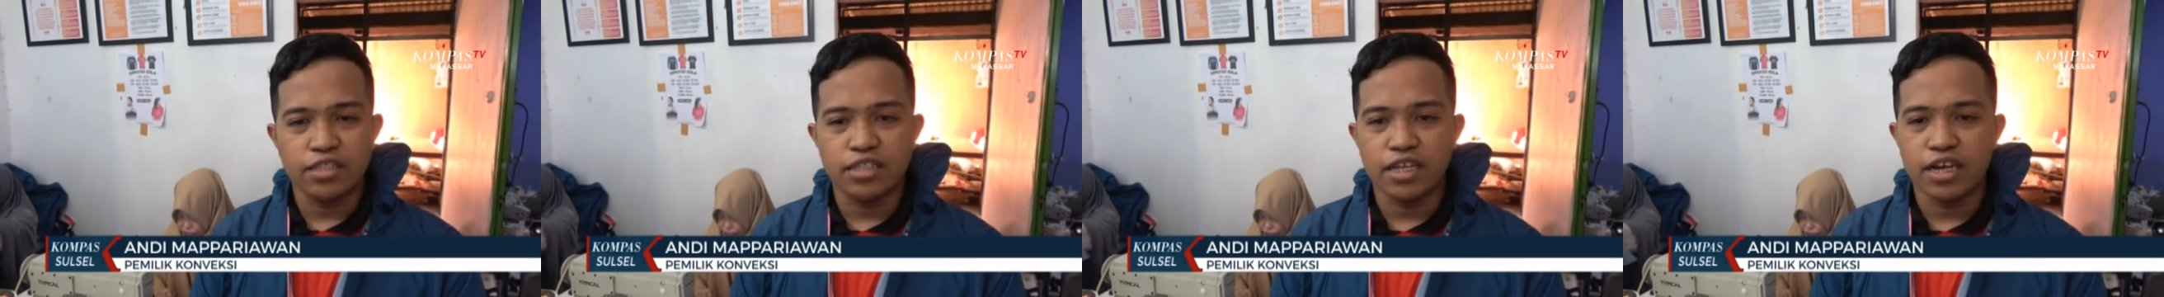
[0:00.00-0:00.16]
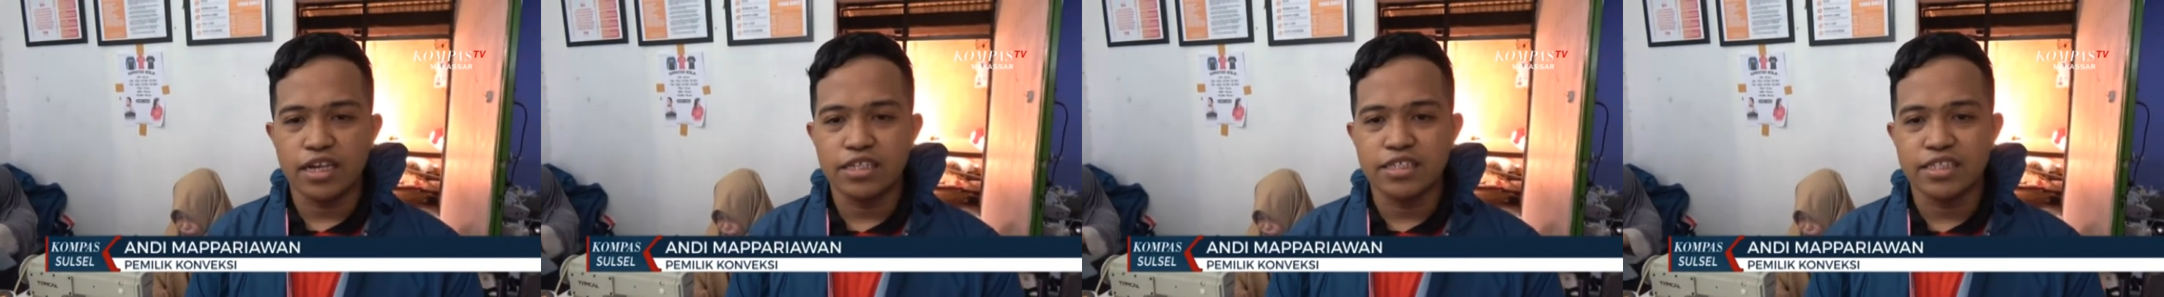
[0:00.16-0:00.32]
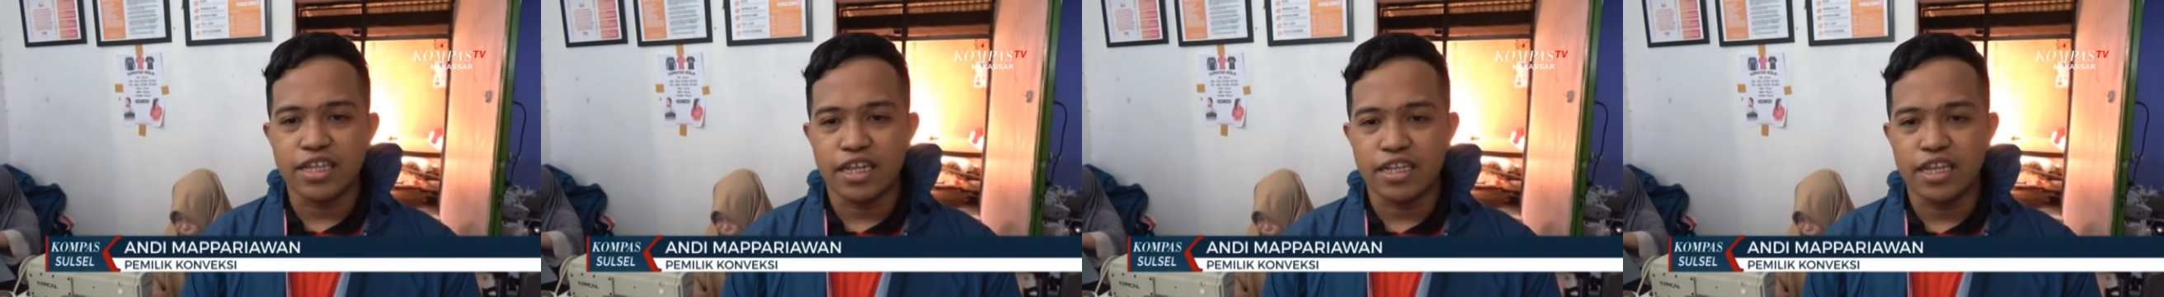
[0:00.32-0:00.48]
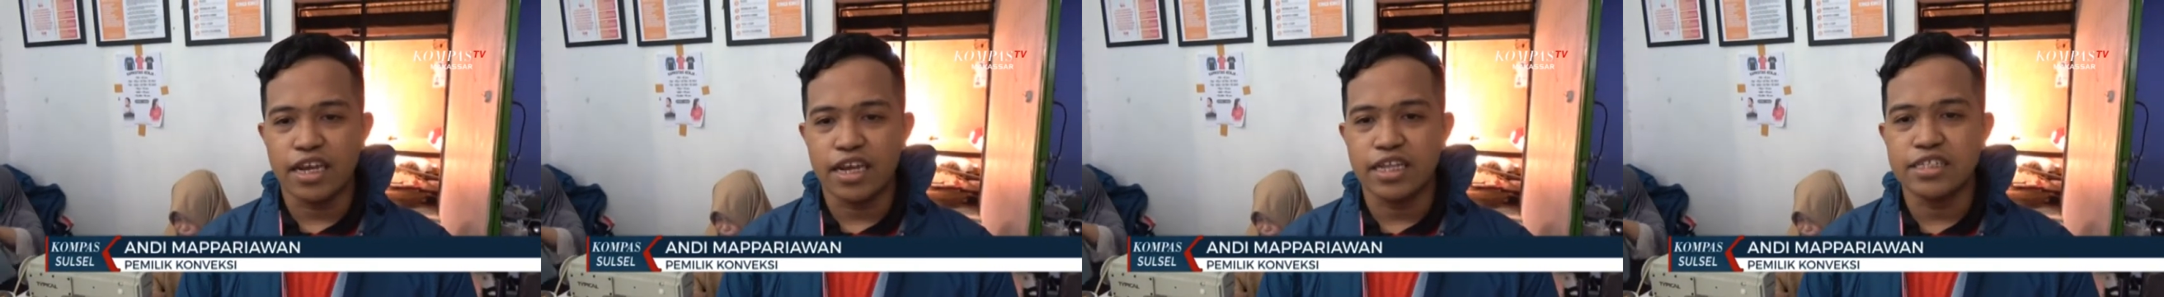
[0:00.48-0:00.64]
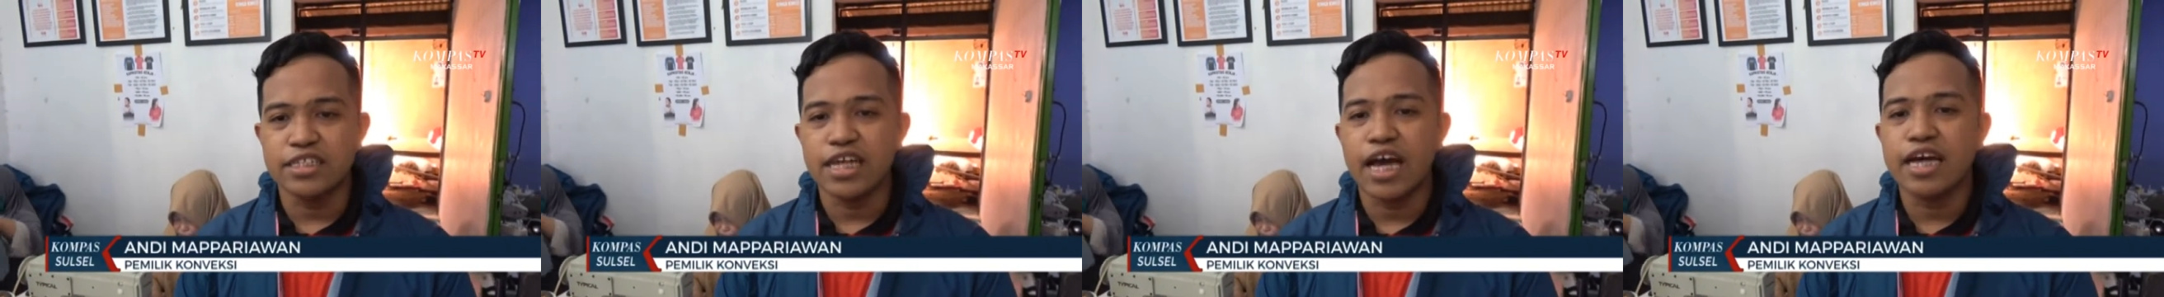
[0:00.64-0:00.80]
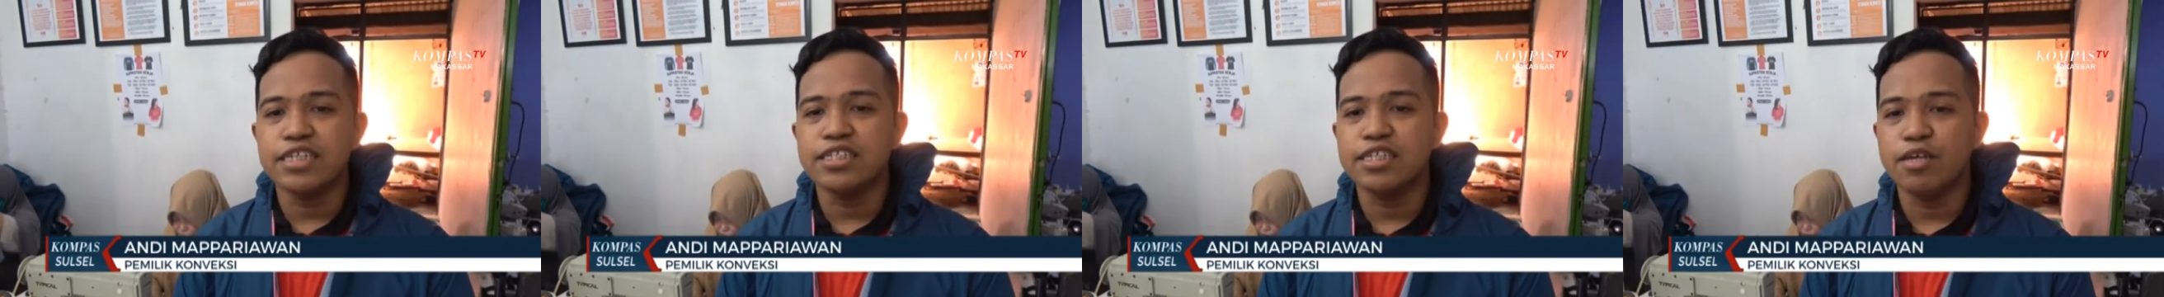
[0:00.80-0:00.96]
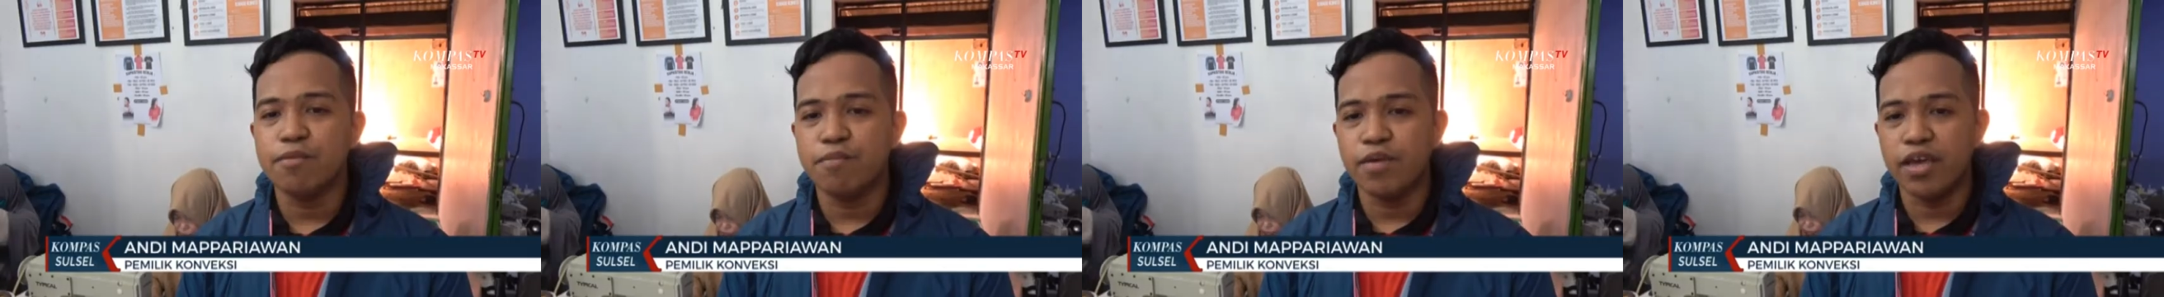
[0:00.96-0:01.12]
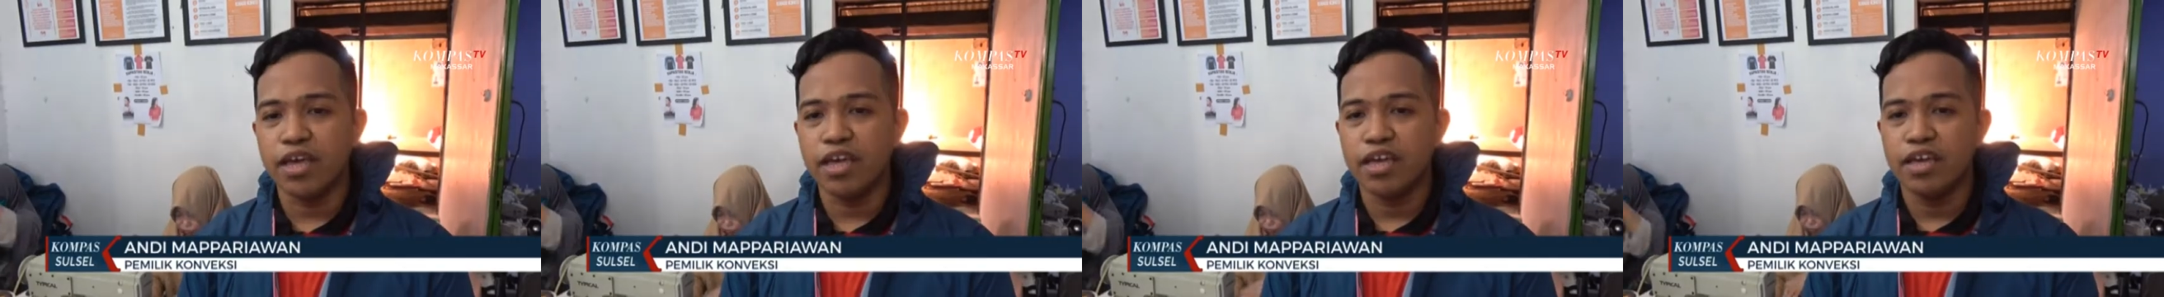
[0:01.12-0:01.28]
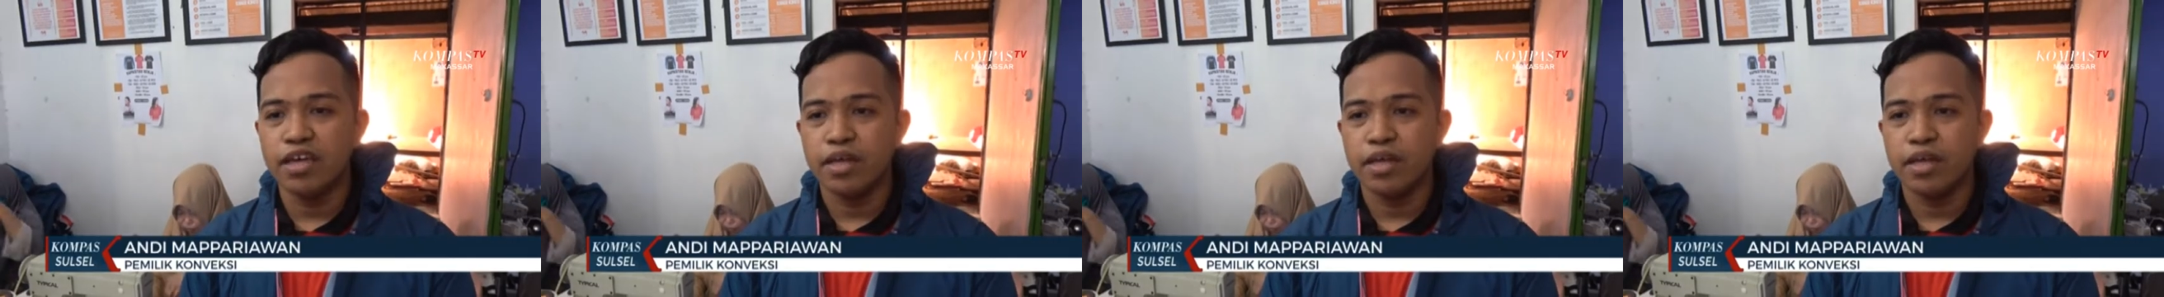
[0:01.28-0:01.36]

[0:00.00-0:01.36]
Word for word: terstandarisasi nih,